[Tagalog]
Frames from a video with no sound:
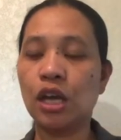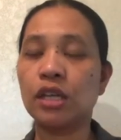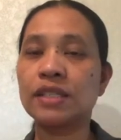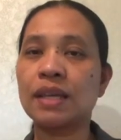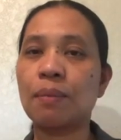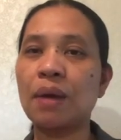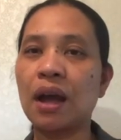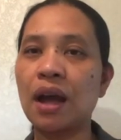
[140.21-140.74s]

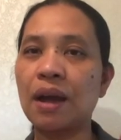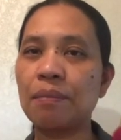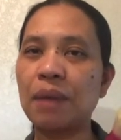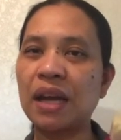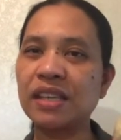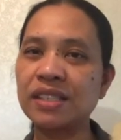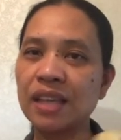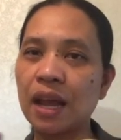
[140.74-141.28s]
Sa mga
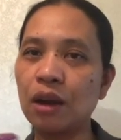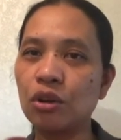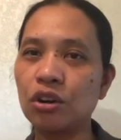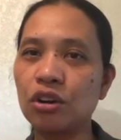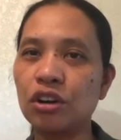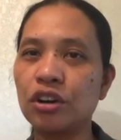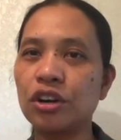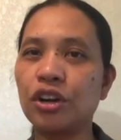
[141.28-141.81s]
may
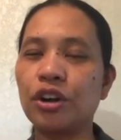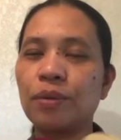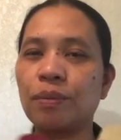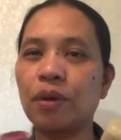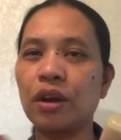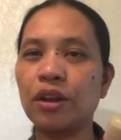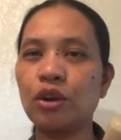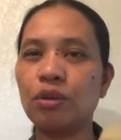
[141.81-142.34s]
salon or
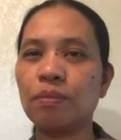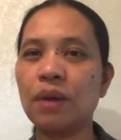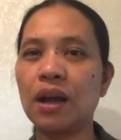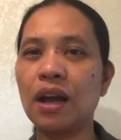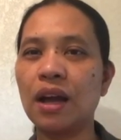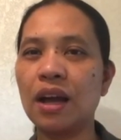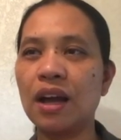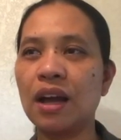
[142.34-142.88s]
yung
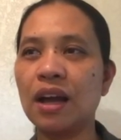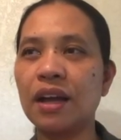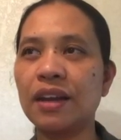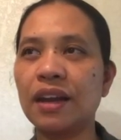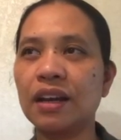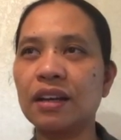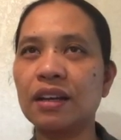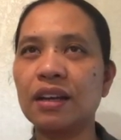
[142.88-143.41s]
mga
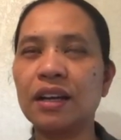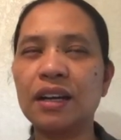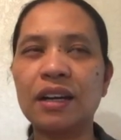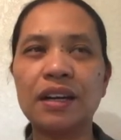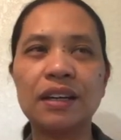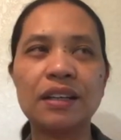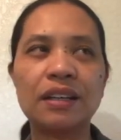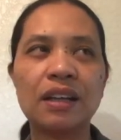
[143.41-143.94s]
nag
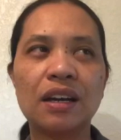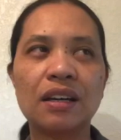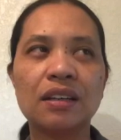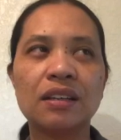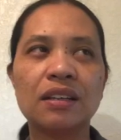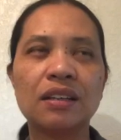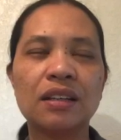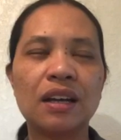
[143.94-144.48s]
uh, nag
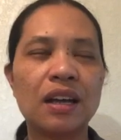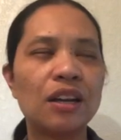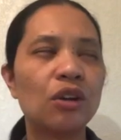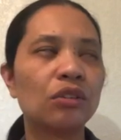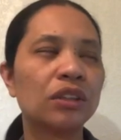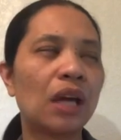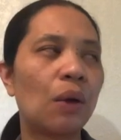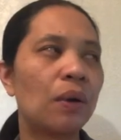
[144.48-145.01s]

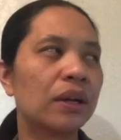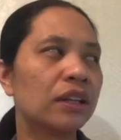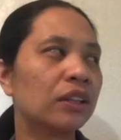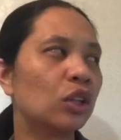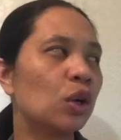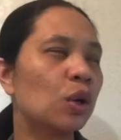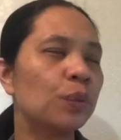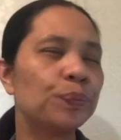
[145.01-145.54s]
anong tawag
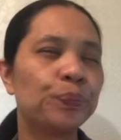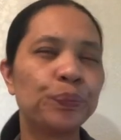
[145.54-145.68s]
dito?